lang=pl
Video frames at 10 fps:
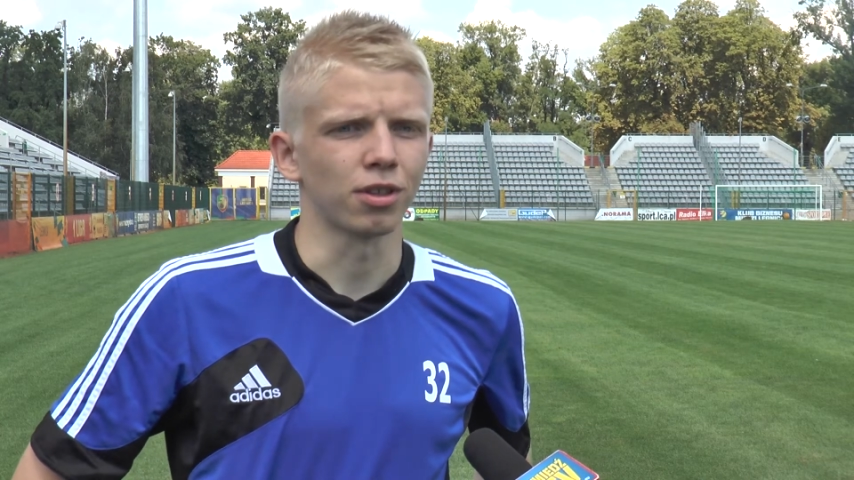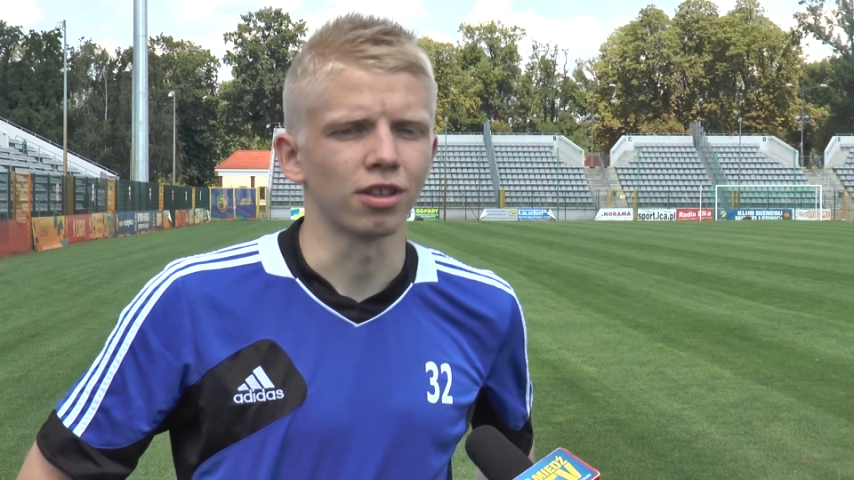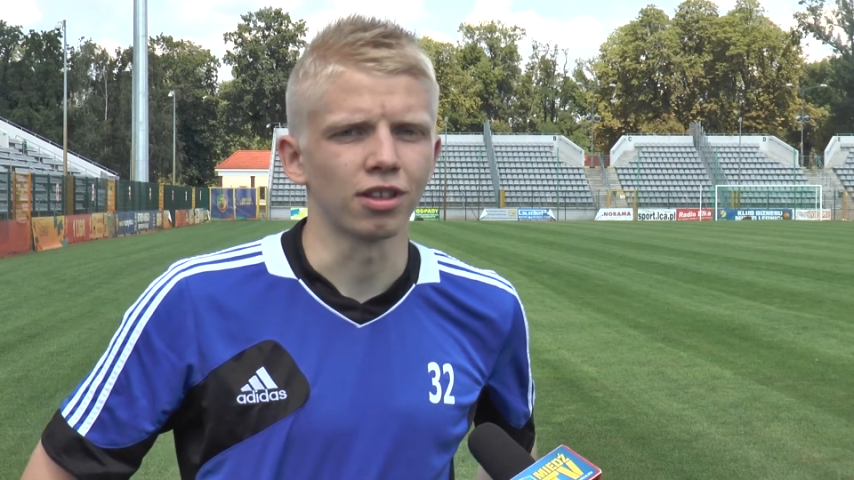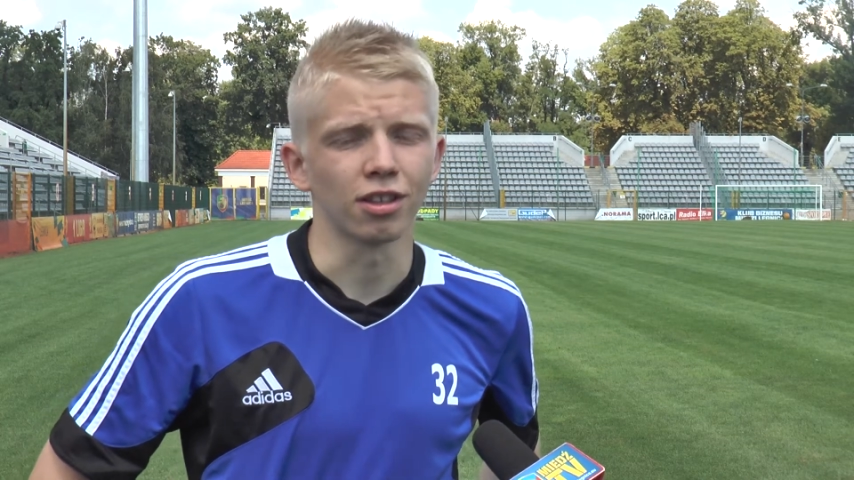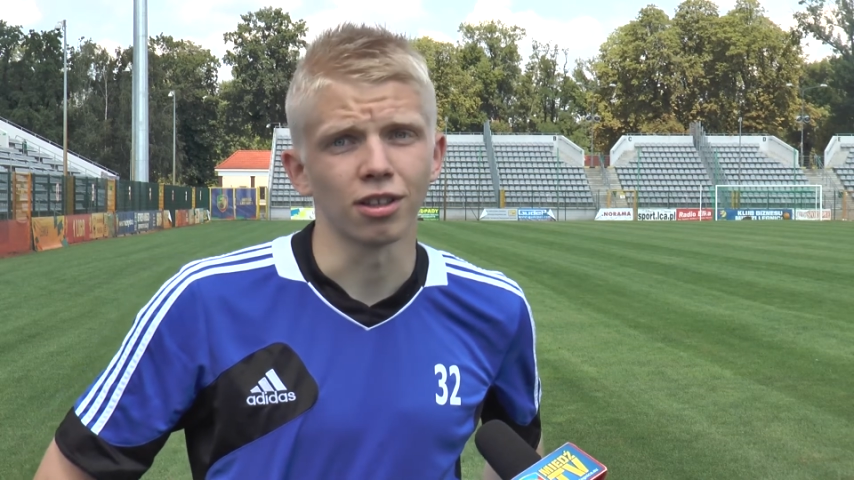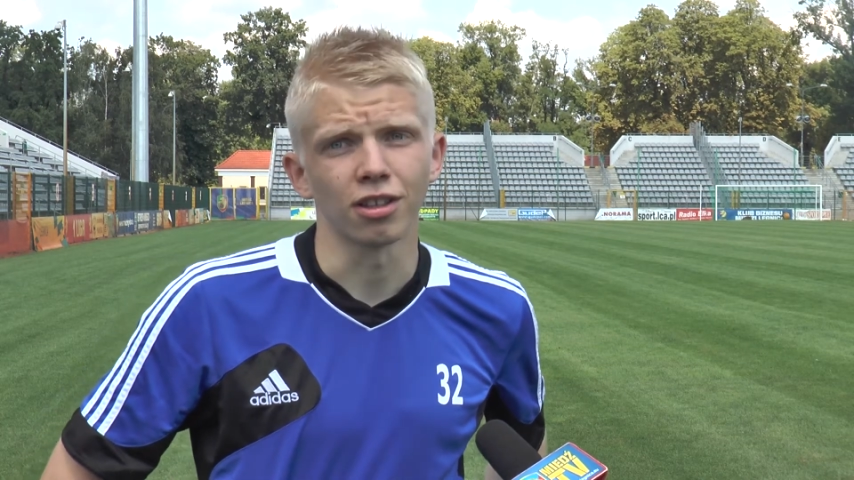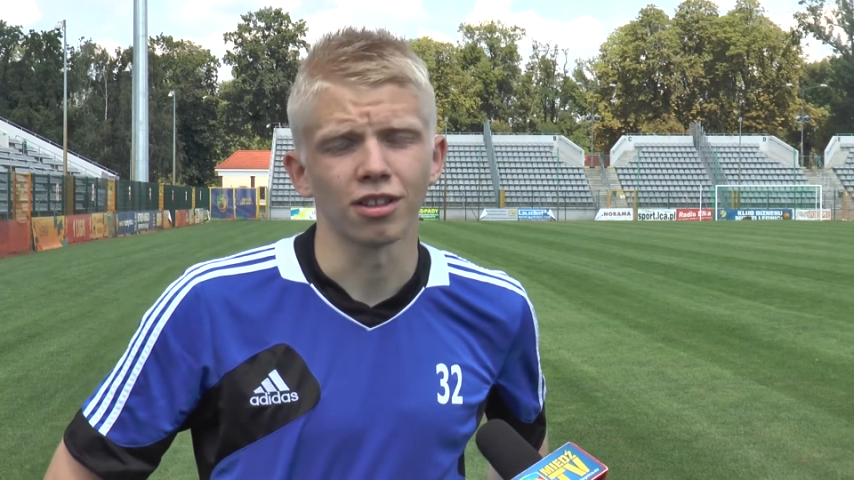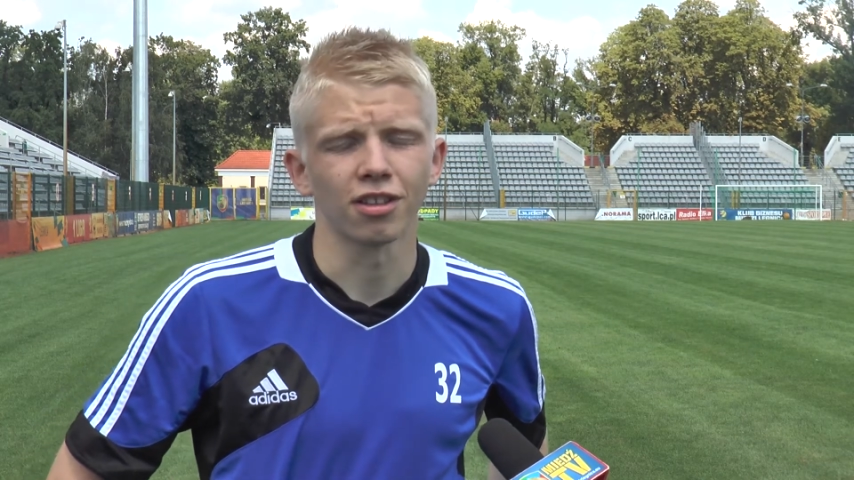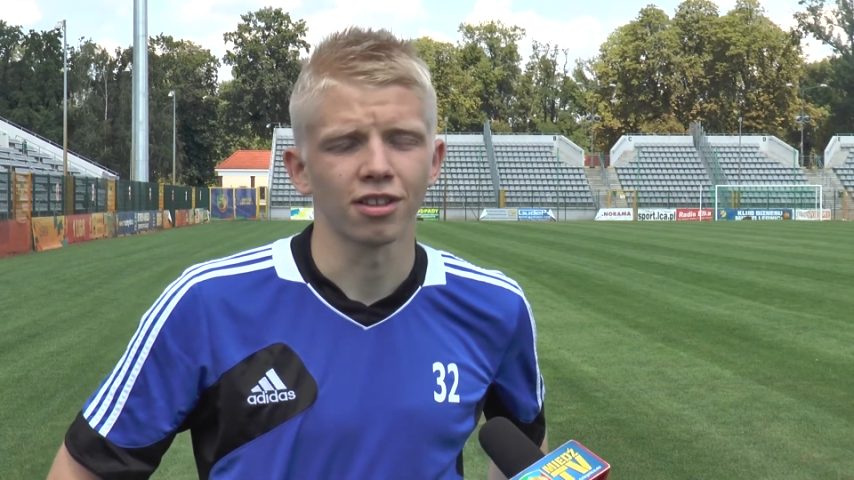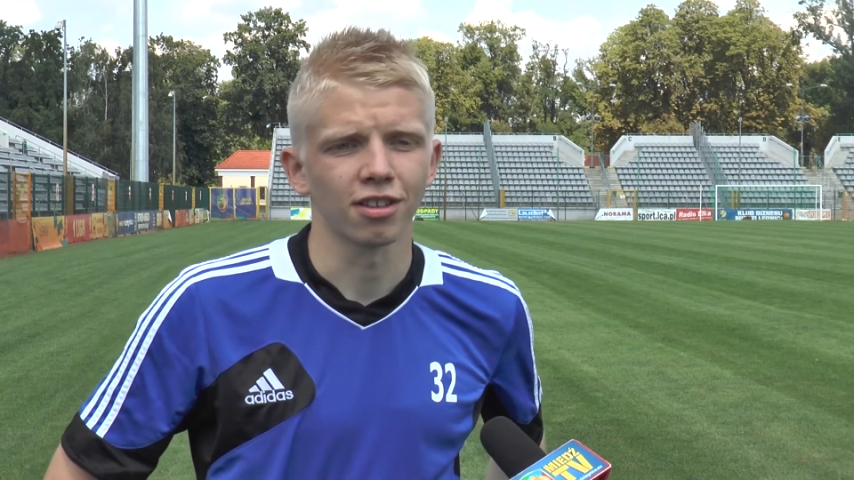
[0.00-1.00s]
i
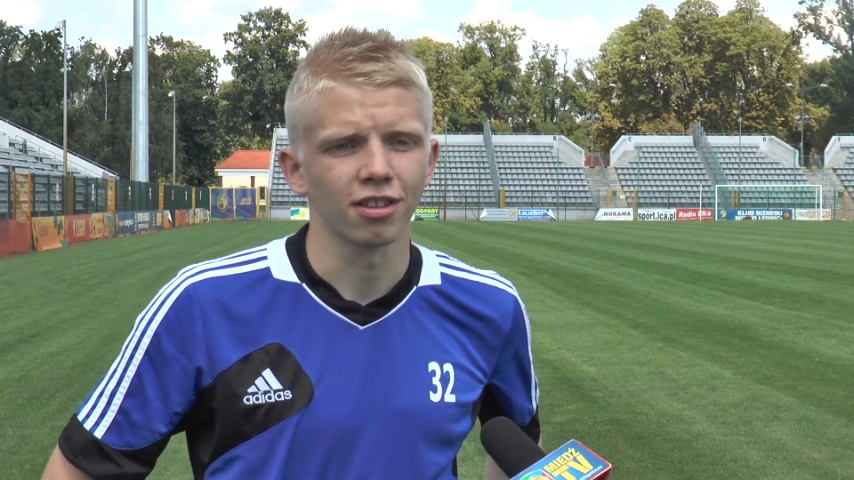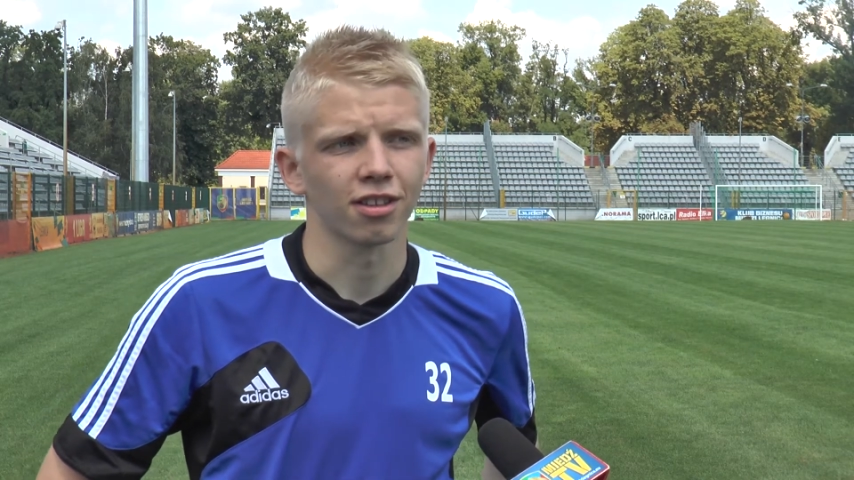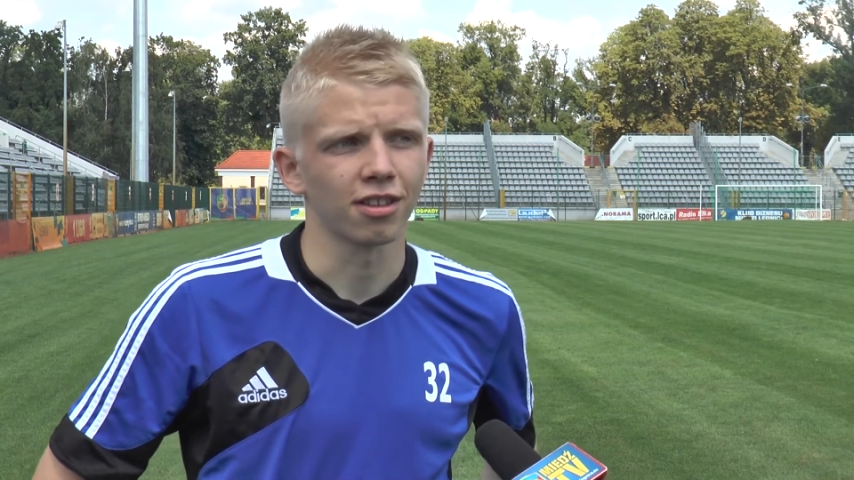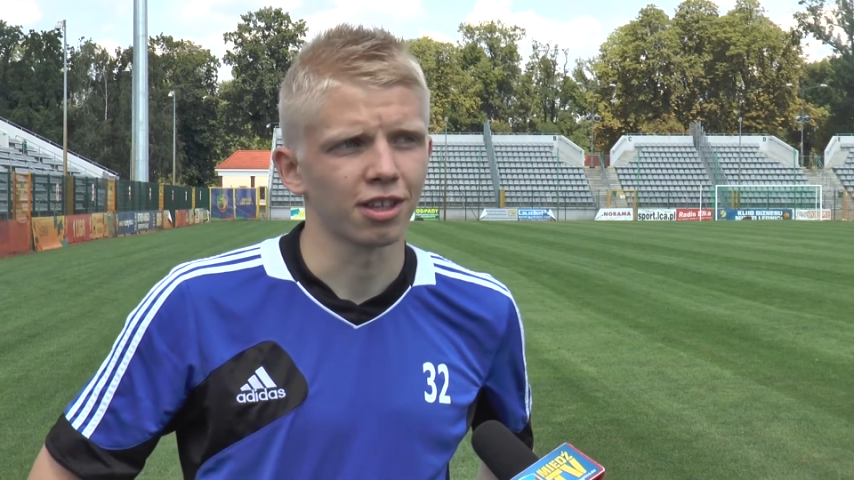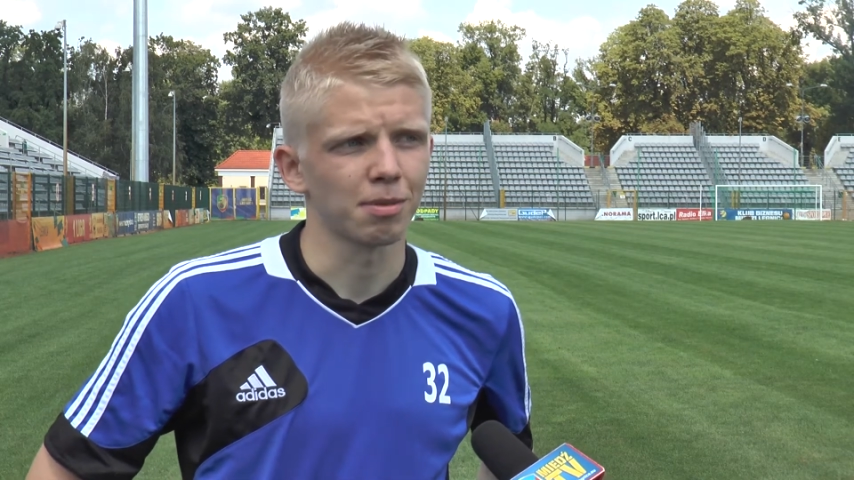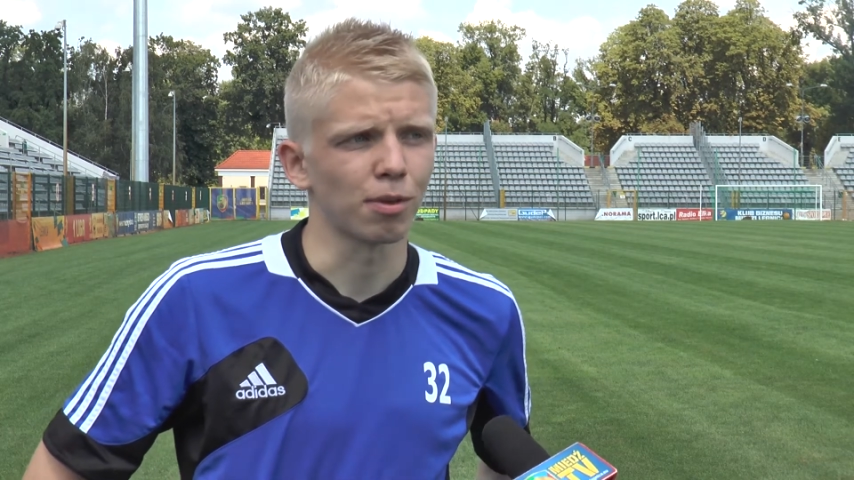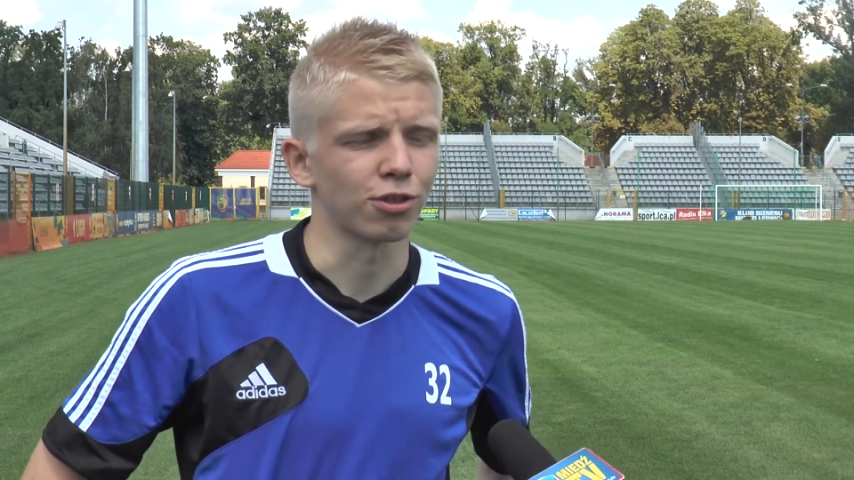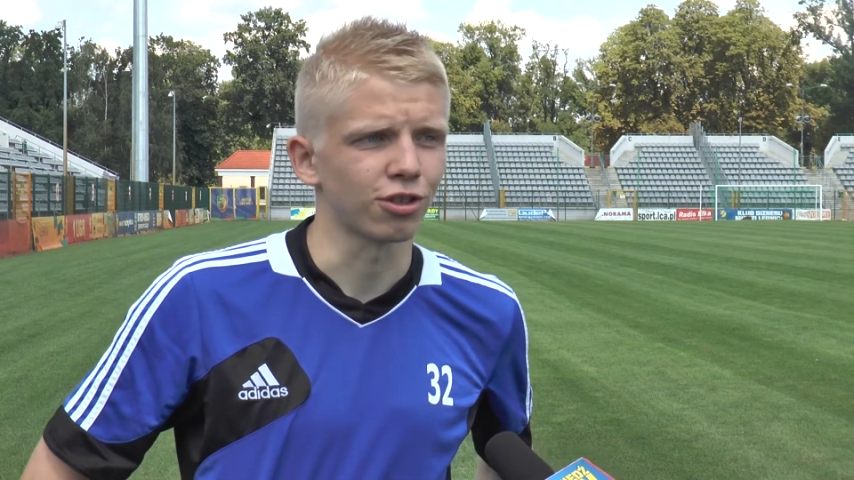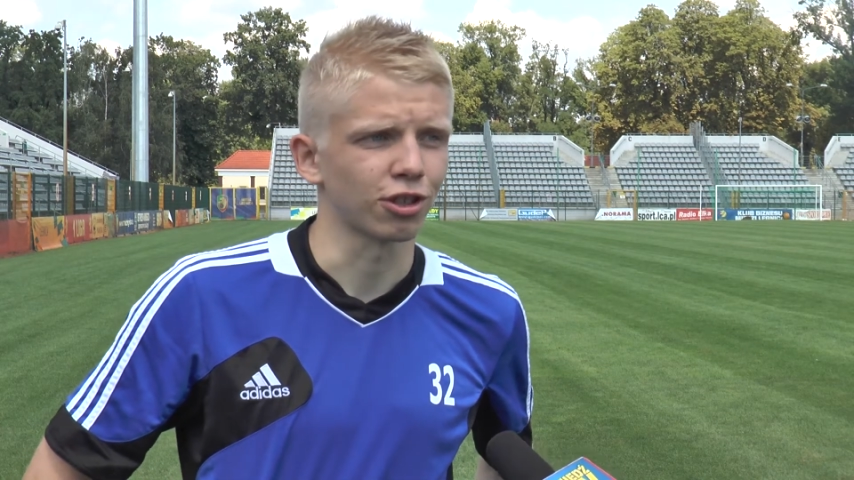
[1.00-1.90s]
mam nadzieję,